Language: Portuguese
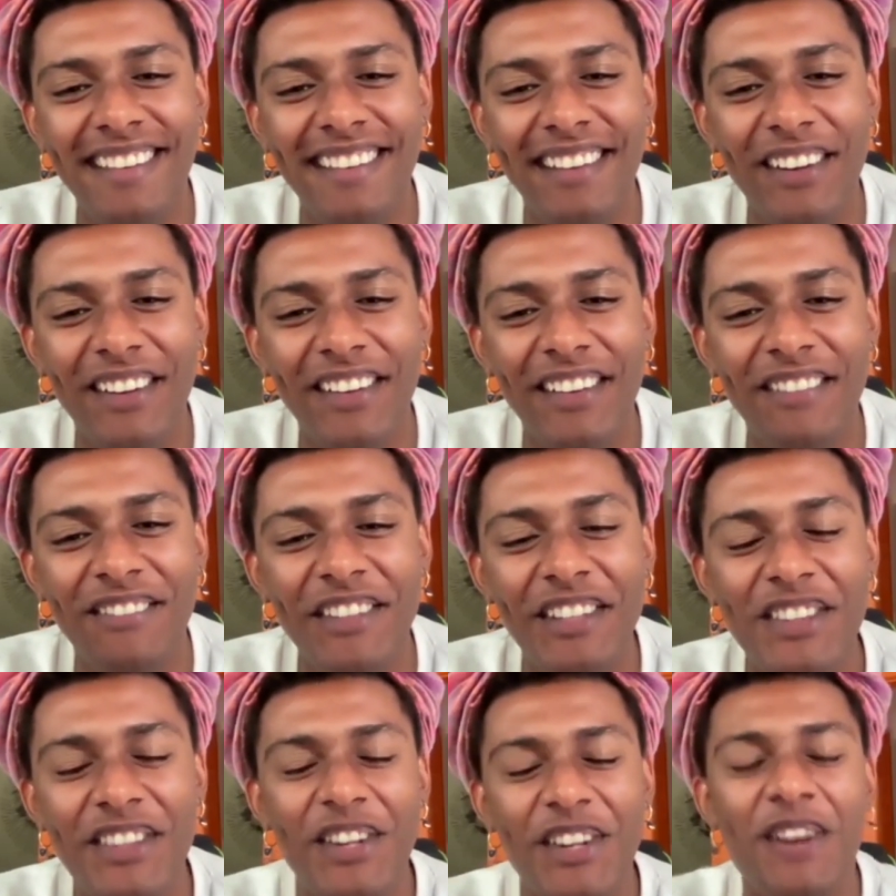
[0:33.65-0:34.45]
Ah,
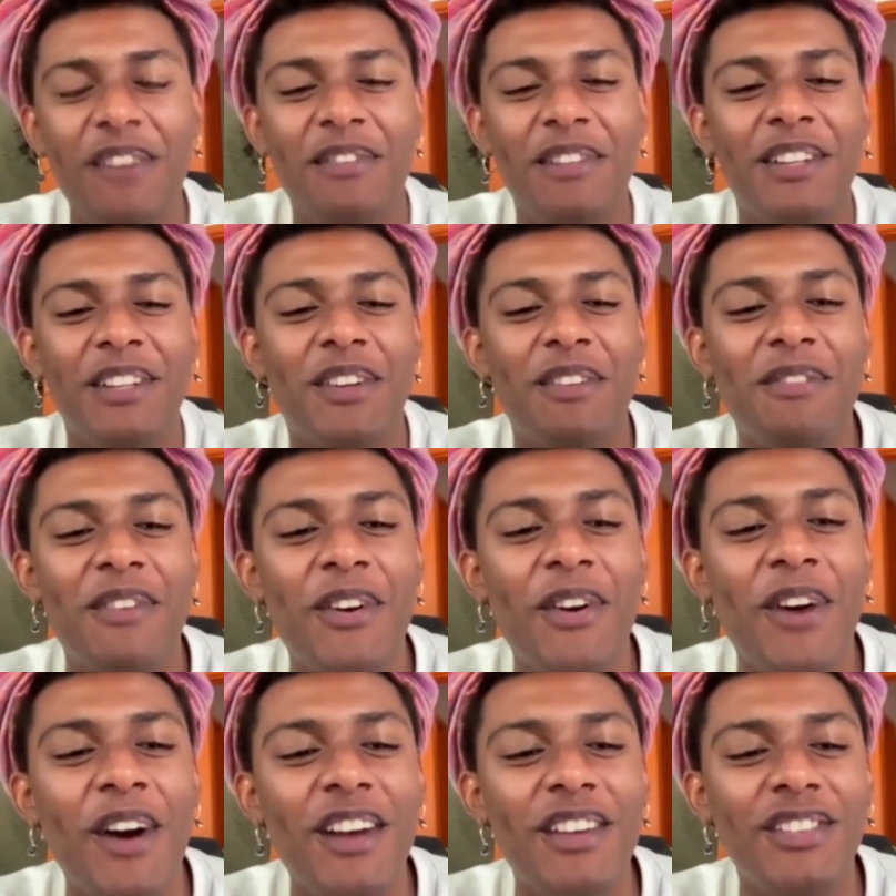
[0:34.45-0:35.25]
Metrópole, que... como eu
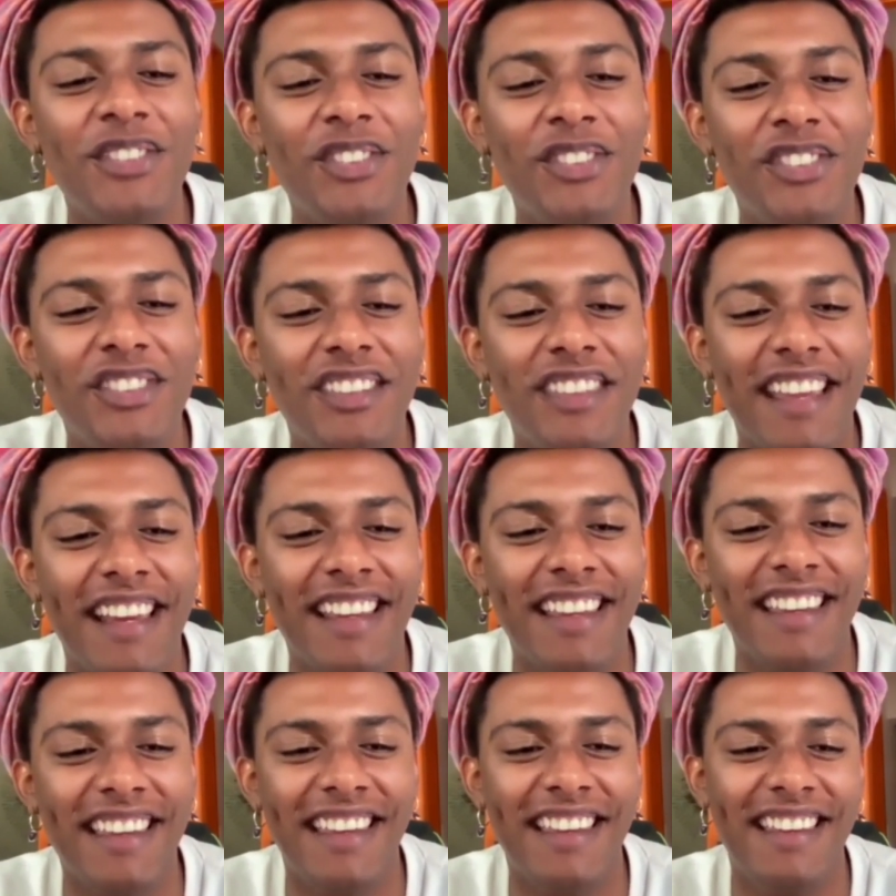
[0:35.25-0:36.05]
gosto de estar tá
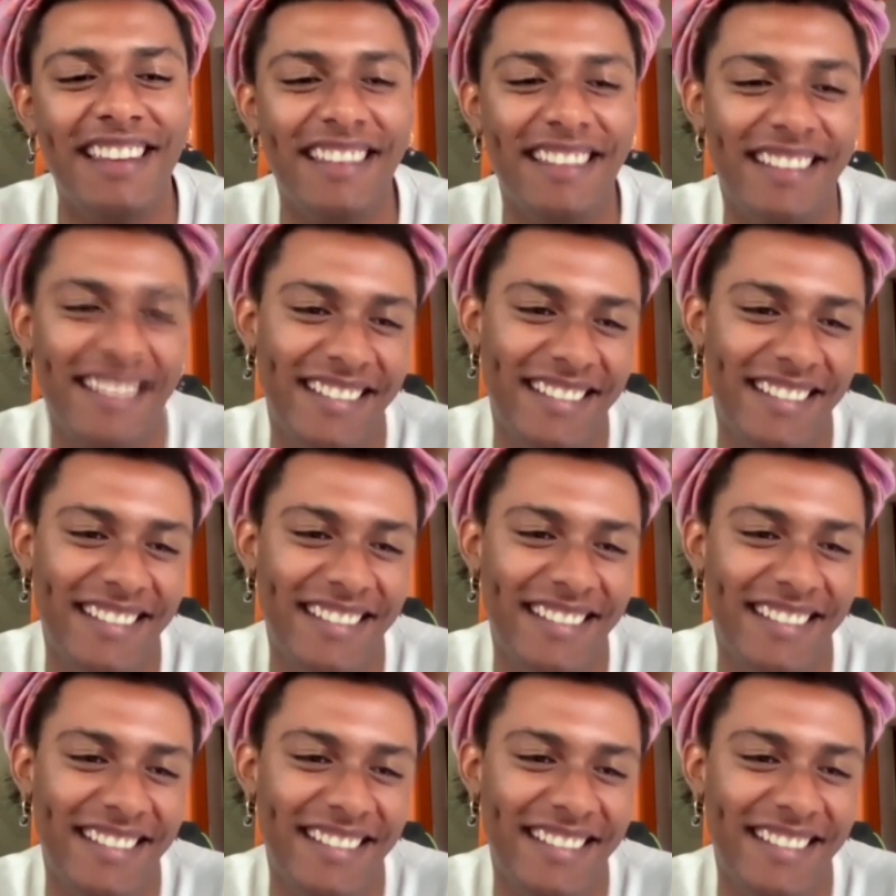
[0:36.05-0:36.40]
aqui.